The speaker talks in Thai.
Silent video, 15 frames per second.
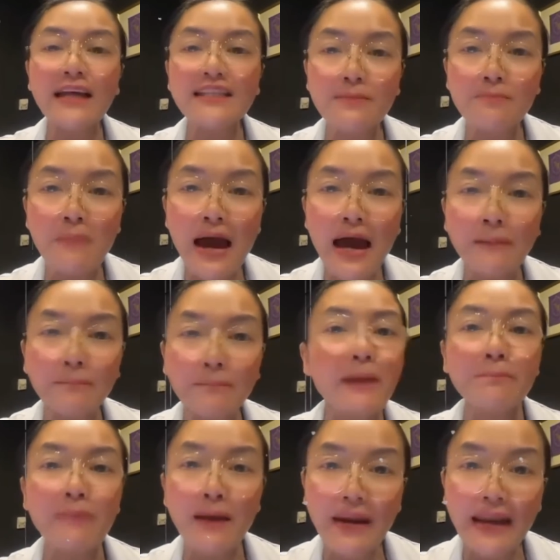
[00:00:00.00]
450บาทเป็
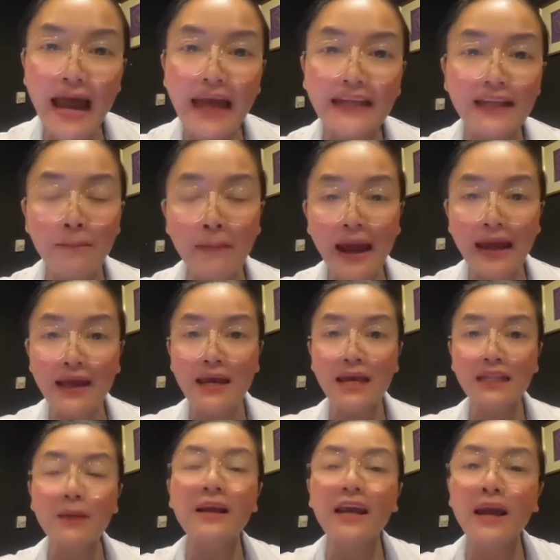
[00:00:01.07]
นไปไม่ได้ทำไม
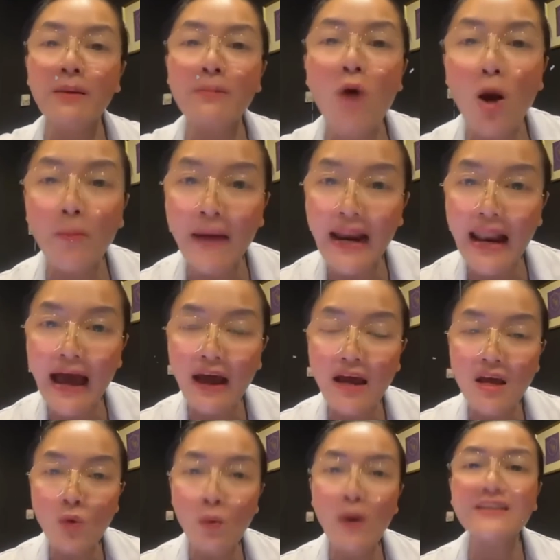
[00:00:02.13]
แกไม่บอกไปล่ะ
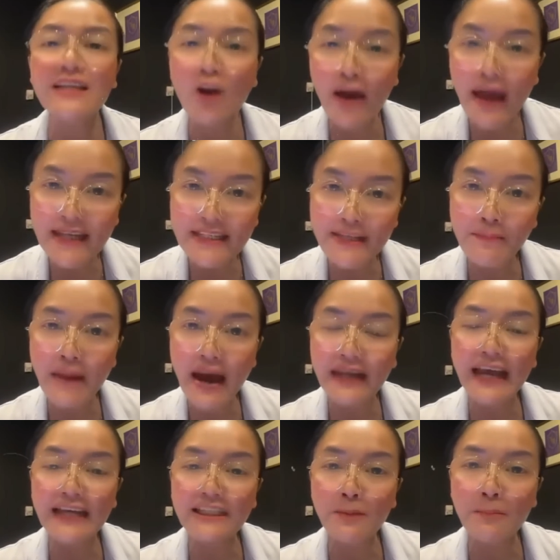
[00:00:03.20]
ว่า450บาท
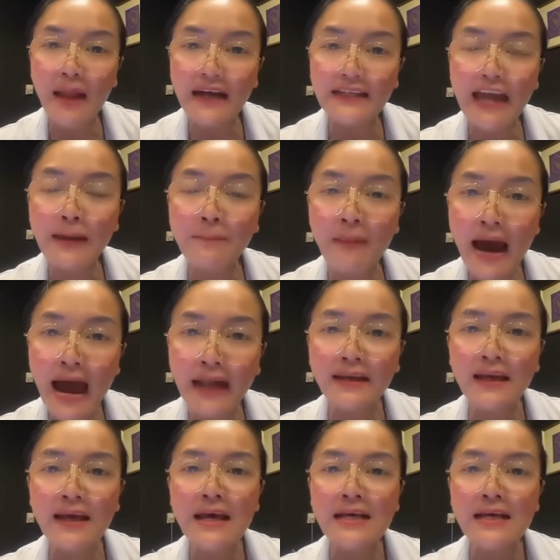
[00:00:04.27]
แกจะผลักดันผ่าน